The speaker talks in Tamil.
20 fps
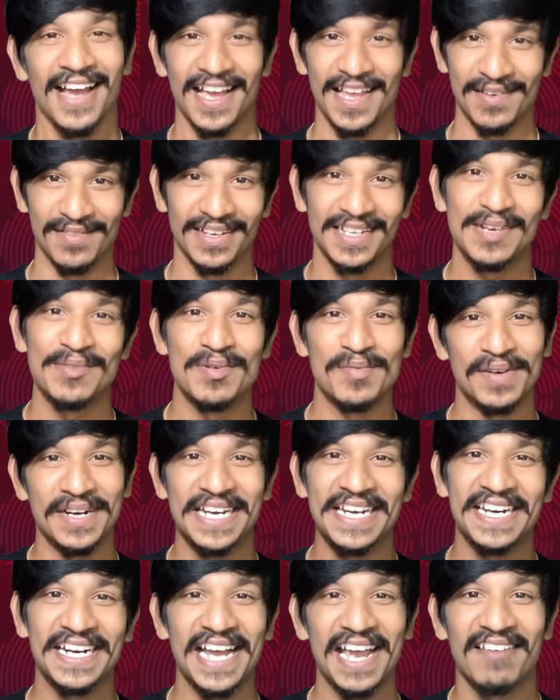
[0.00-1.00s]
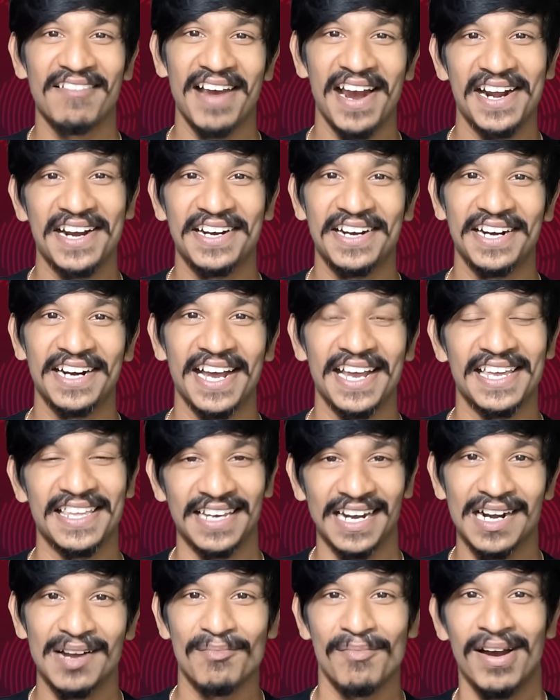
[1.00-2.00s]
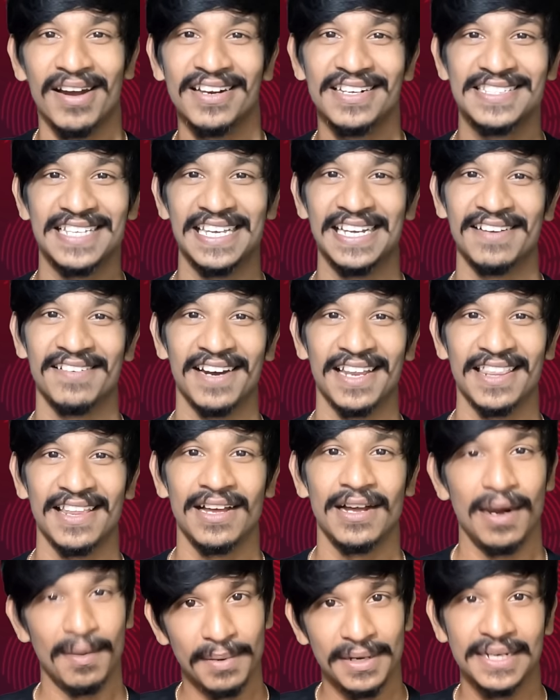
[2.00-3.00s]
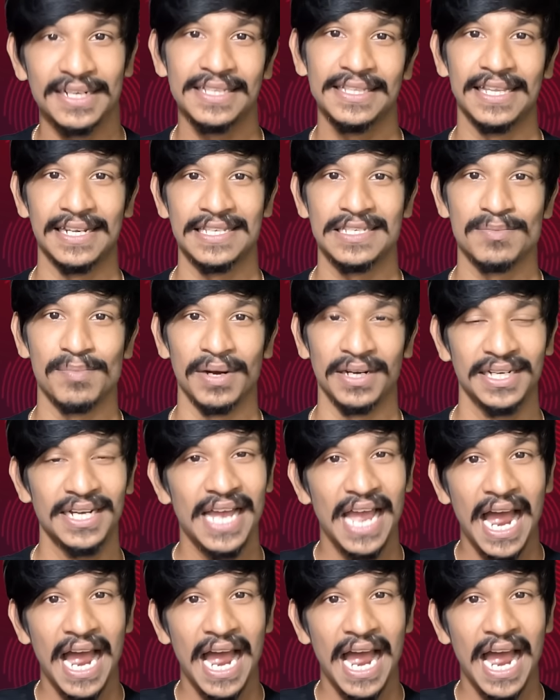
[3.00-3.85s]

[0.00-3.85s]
என் இப்படி பண்ணிகிட்டு இருக்காங்க விளாண்டுட்டு இருக்காங்க இதெல்லாம் நம்மளால செய்கிற வேலை தான் அப்படின்றது தெரிஞ்சுப்பாங்க